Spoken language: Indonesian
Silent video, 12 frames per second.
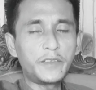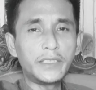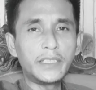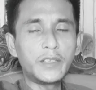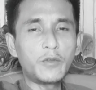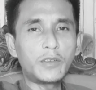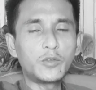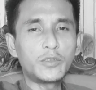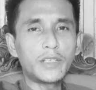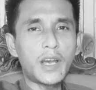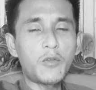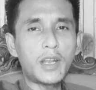fid dini wa
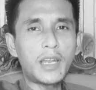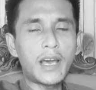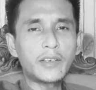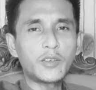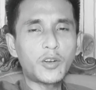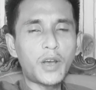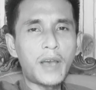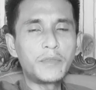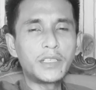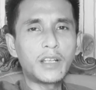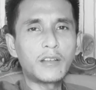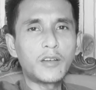dunya wal akhirah.
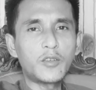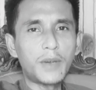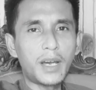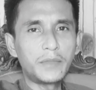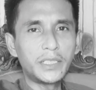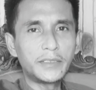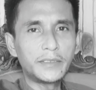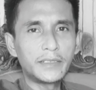Amin Allahumma amin.